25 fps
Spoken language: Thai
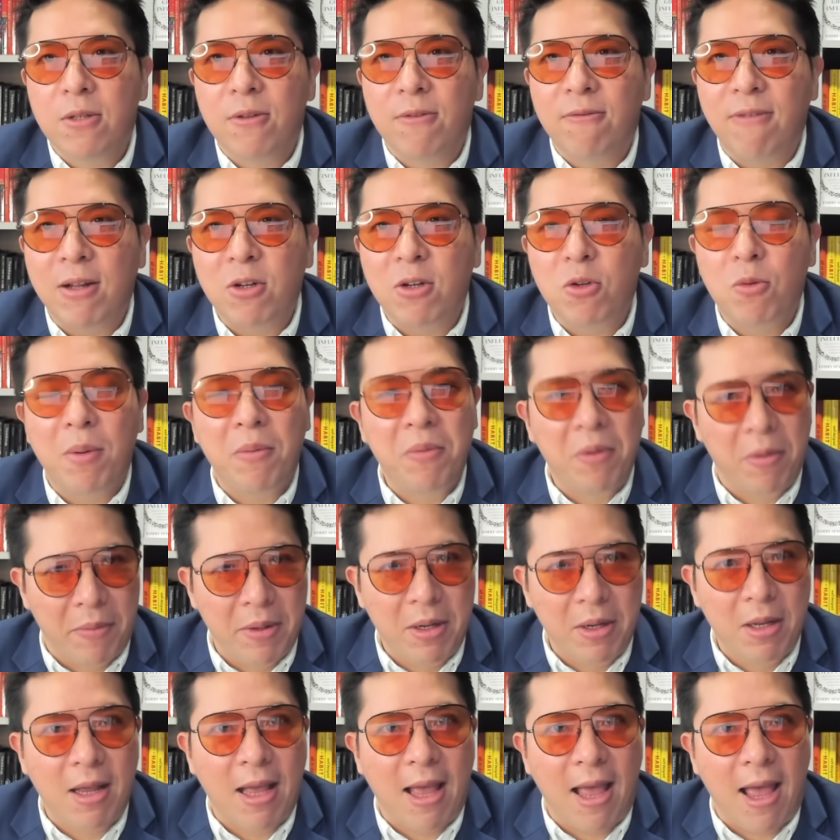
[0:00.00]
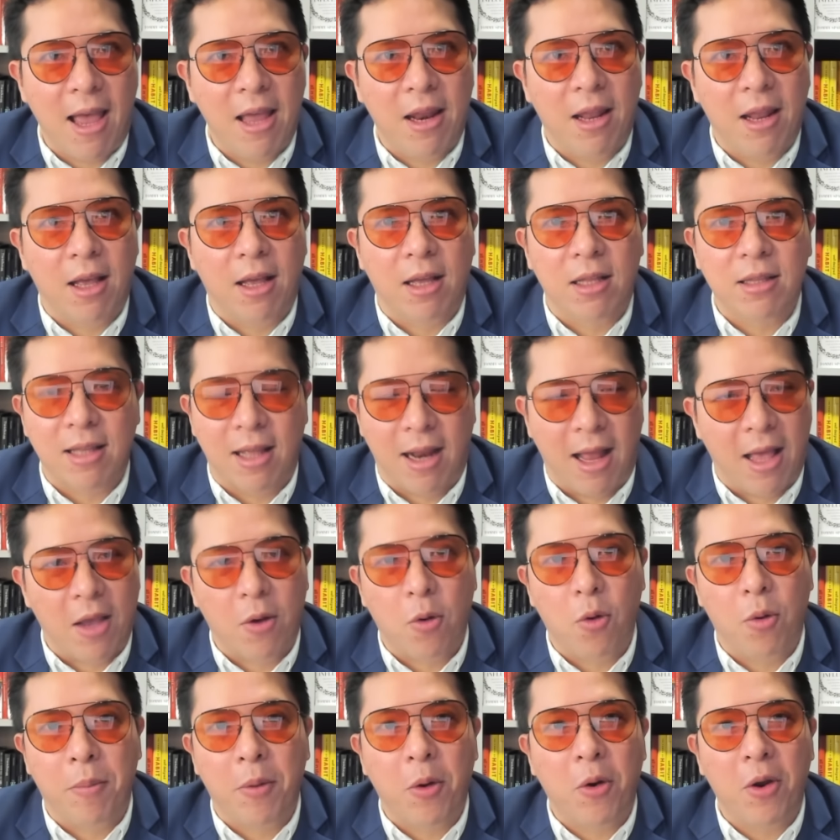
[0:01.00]
ฟังดูเป็นเหมือนเป็นเรื่องง่ายนะฮะแต่หลาย
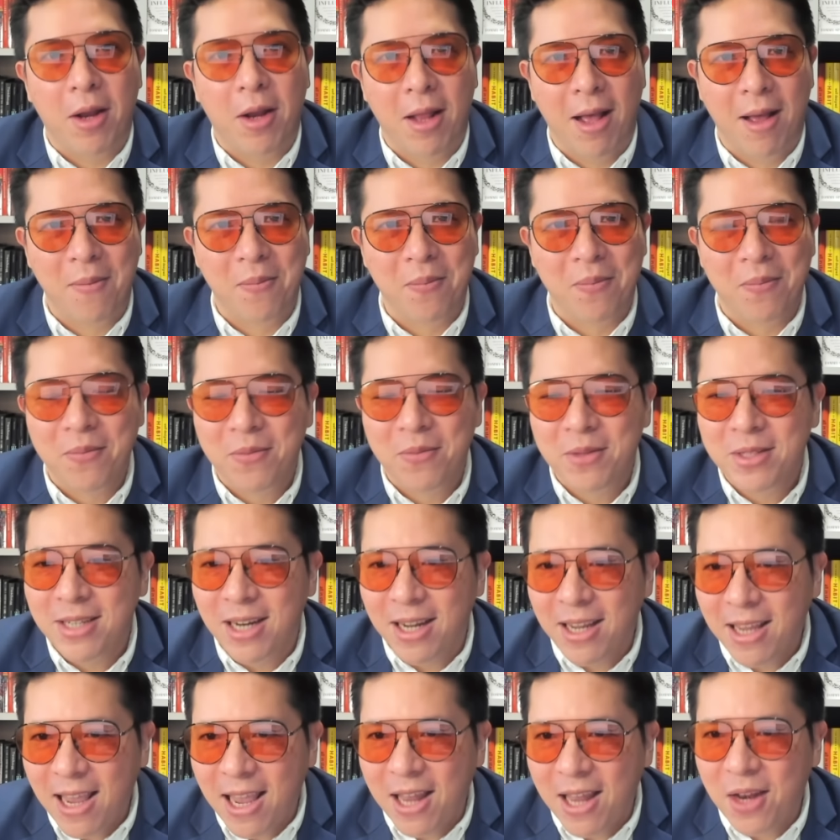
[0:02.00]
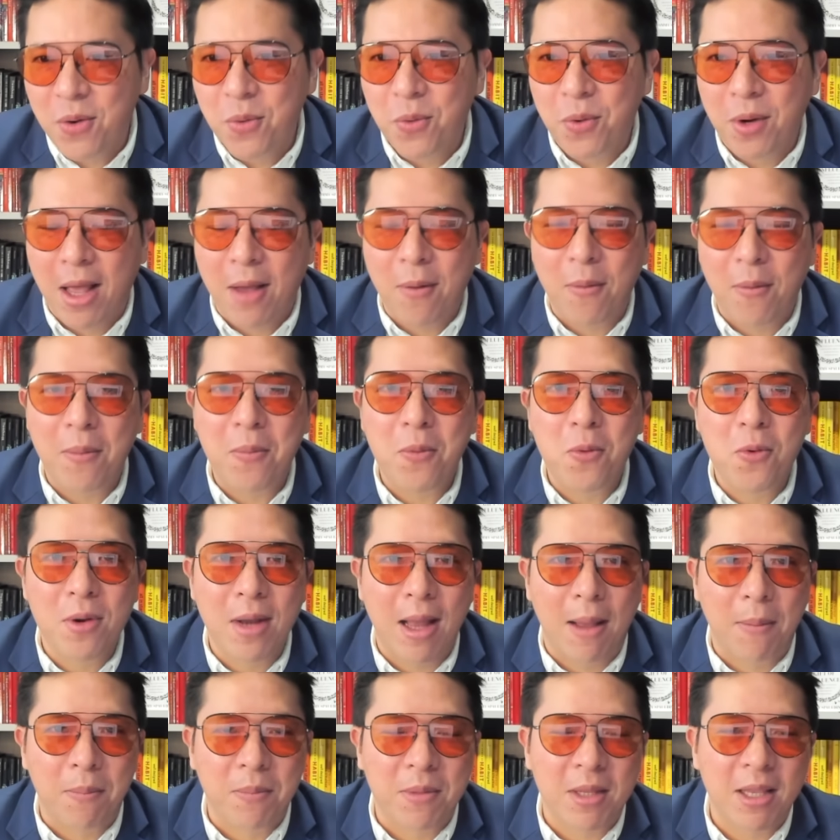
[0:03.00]
คนไม่ค่อยทำสังเกตดูนะว่าผู้
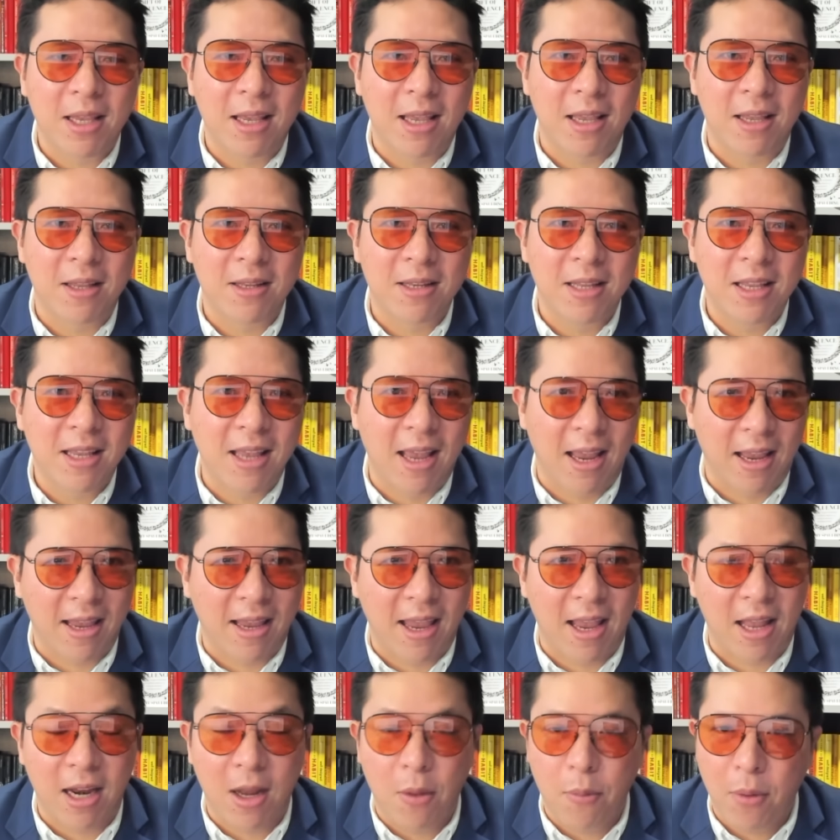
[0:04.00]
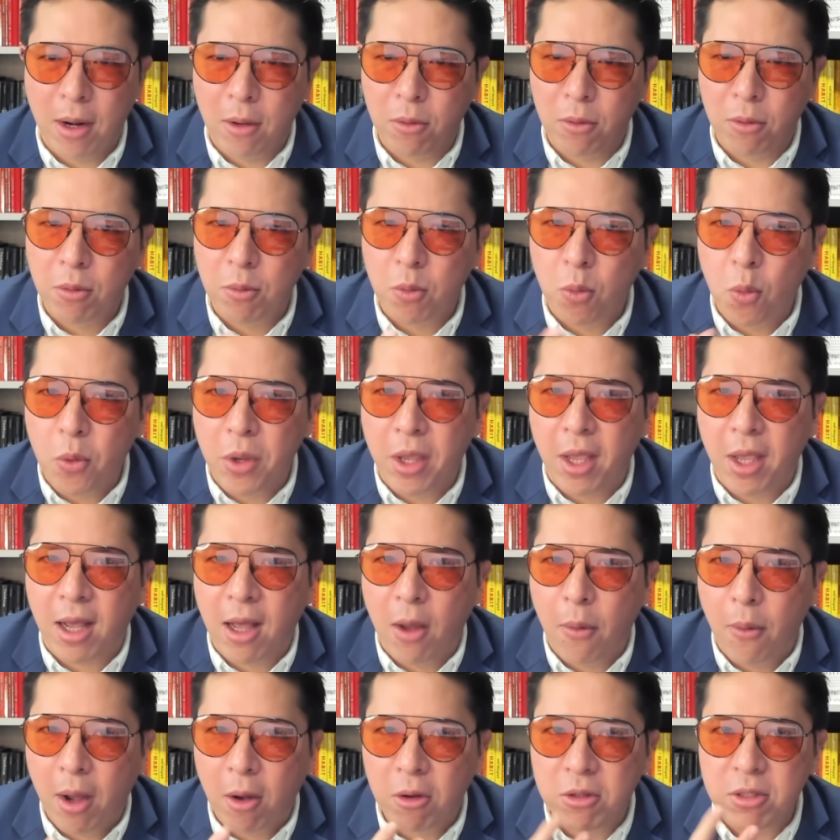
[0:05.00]
นำที่ที่เก่งๆนะเวลาเราคุยกับ
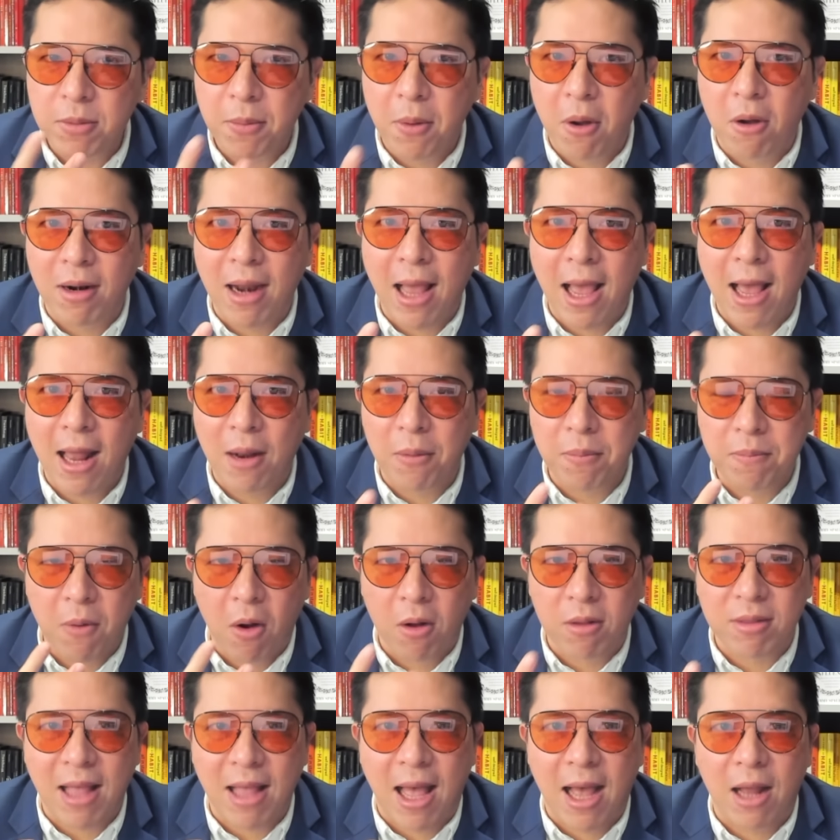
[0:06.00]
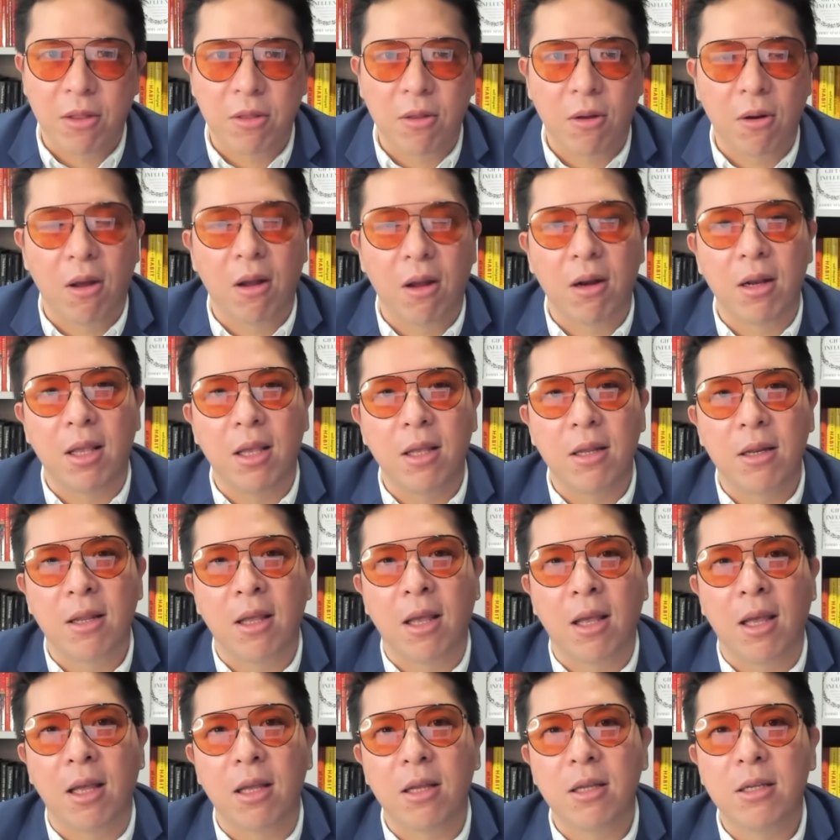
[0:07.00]
เขาว่าเขาจะมองหน้ามองตาเราตลอด
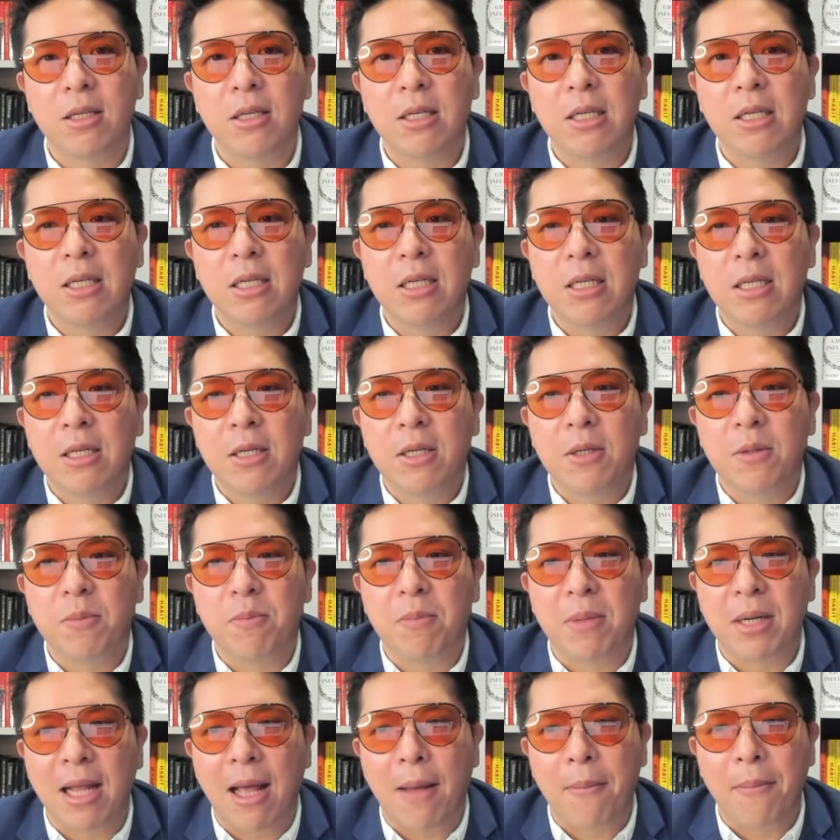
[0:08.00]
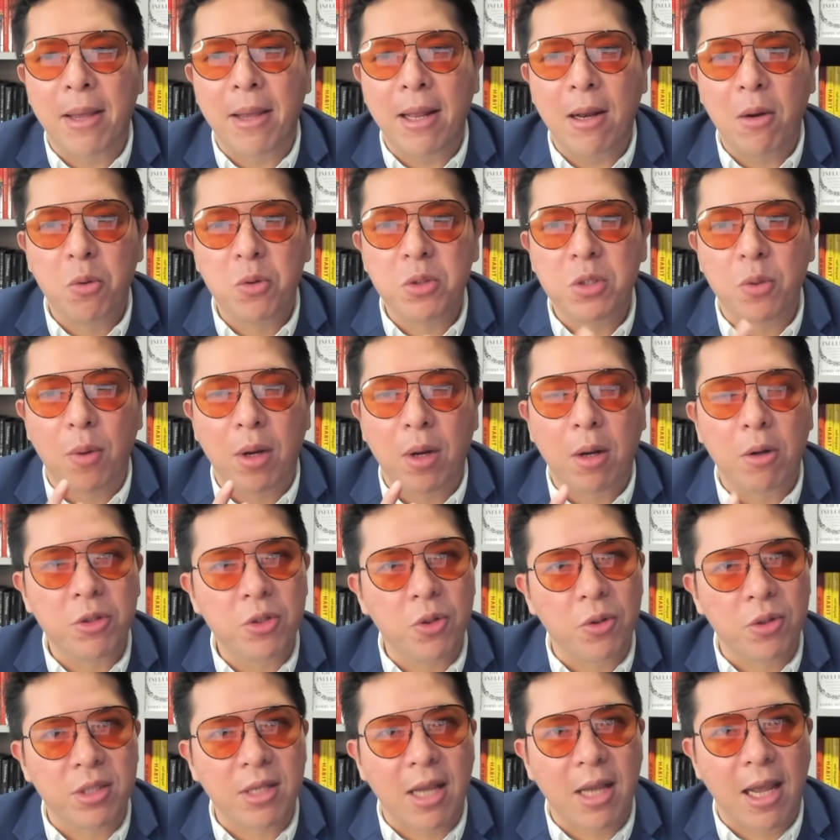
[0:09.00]
นะฮะมันทำให้เรารู้สึกว่าเขา
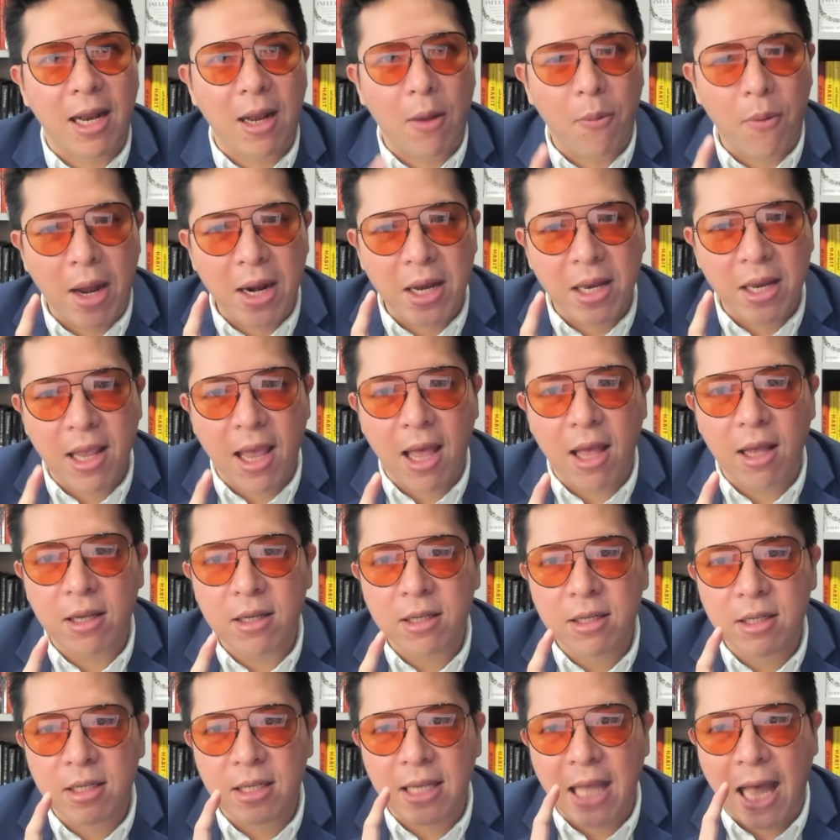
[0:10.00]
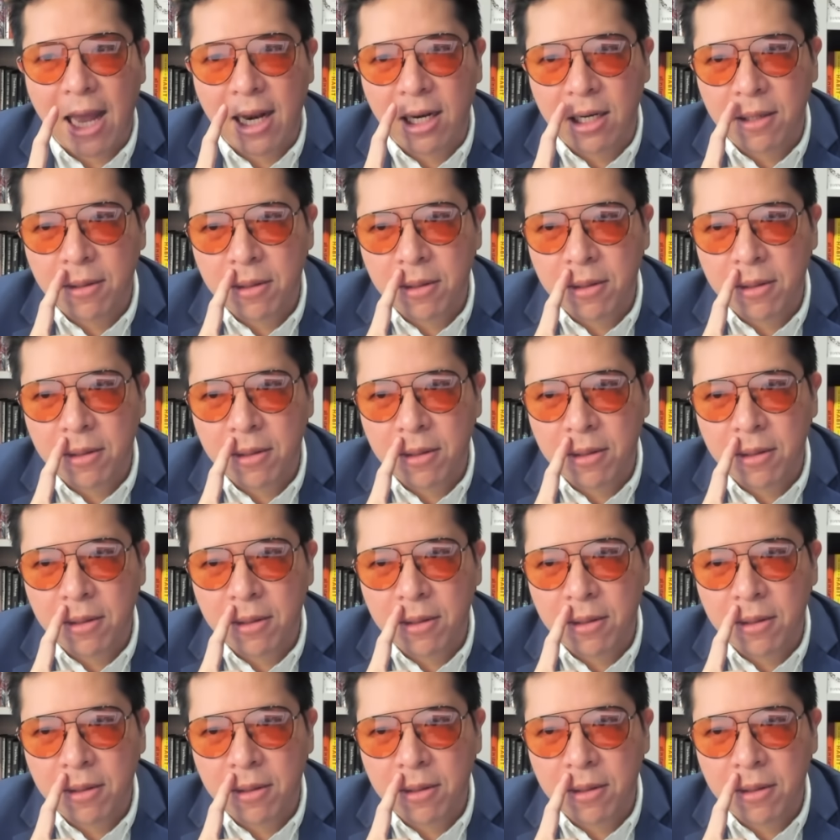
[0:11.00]
สนใจเราอันเนี้ยคือการ